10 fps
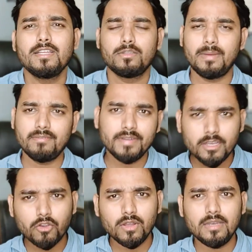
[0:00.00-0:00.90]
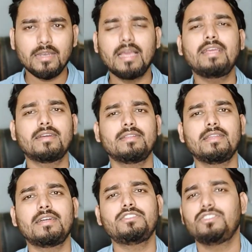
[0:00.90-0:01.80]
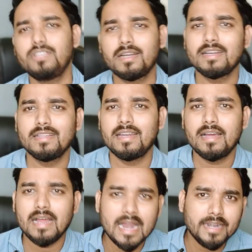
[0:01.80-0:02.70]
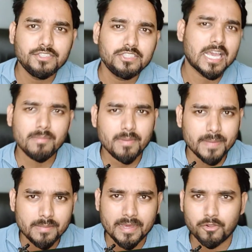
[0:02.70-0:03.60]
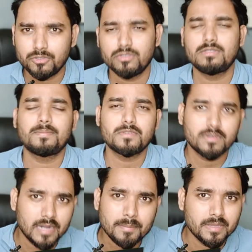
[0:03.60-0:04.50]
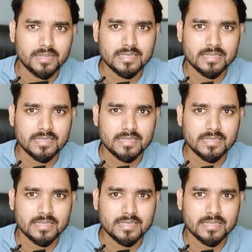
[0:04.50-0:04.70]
तो भाई वीडियो को लाइक कर देना शेयर कर देना एंड चैनल पर पहली बार हो तो सब्सक्राइब करके